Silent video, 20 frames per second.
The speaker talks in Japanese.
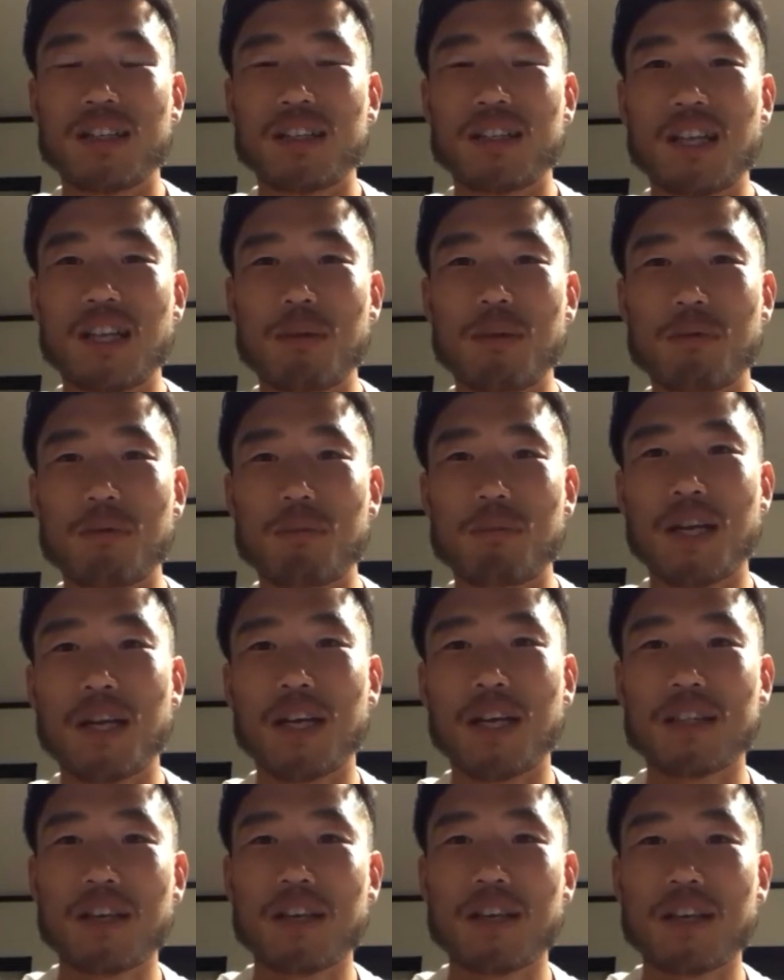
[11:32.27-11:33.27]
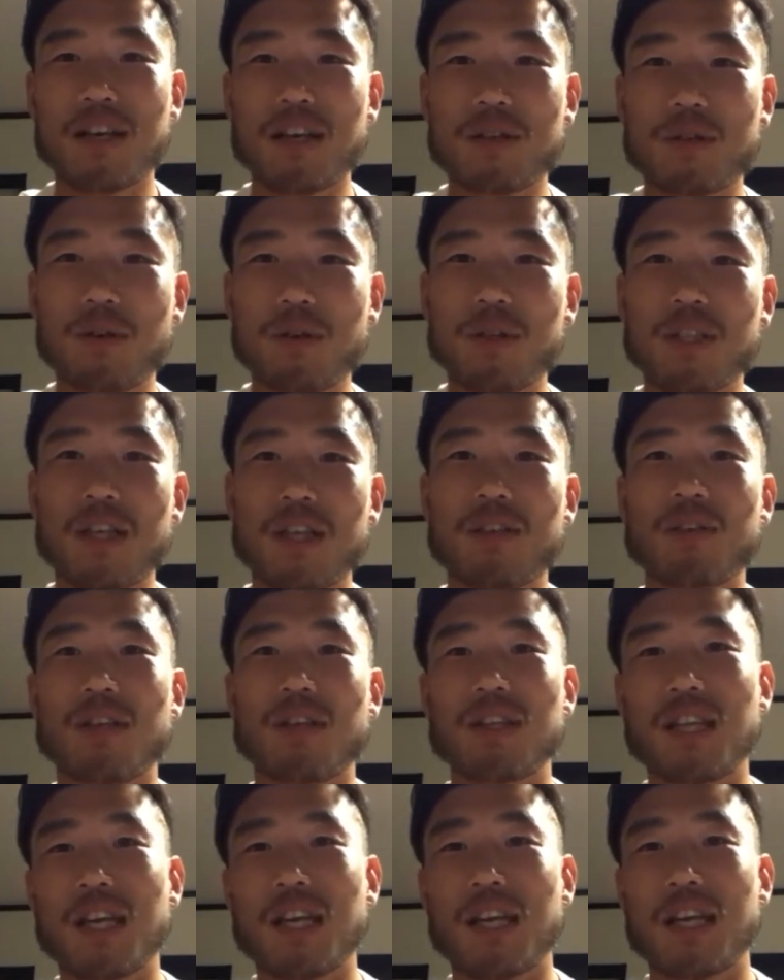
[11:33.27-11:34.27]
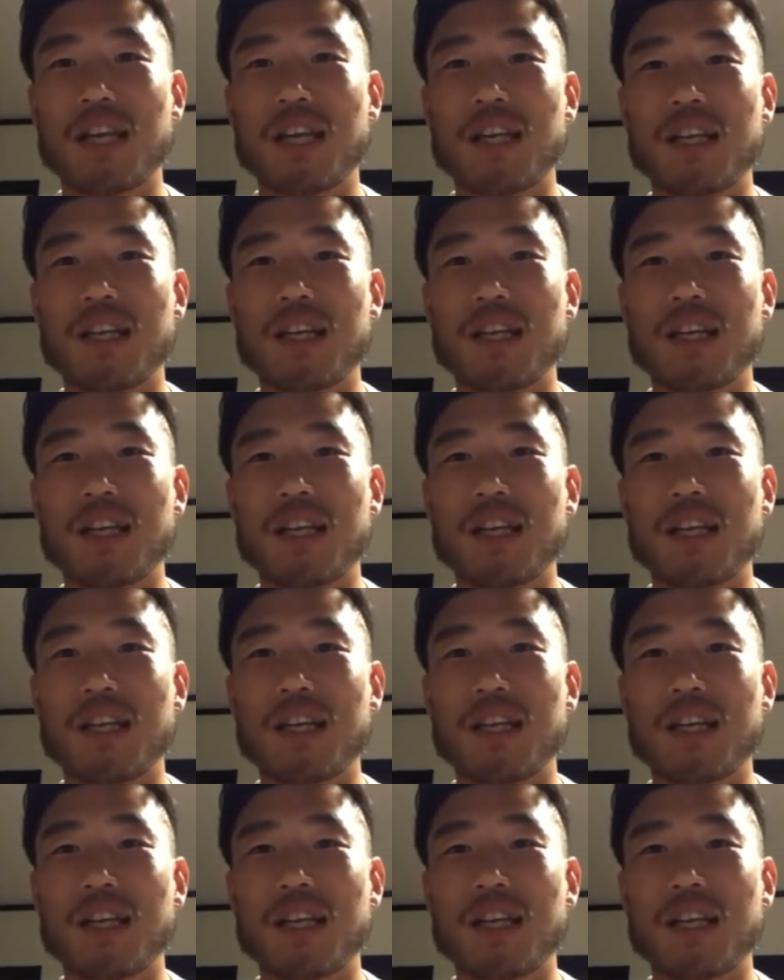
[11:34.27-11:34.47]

多分味方が動いてくれて、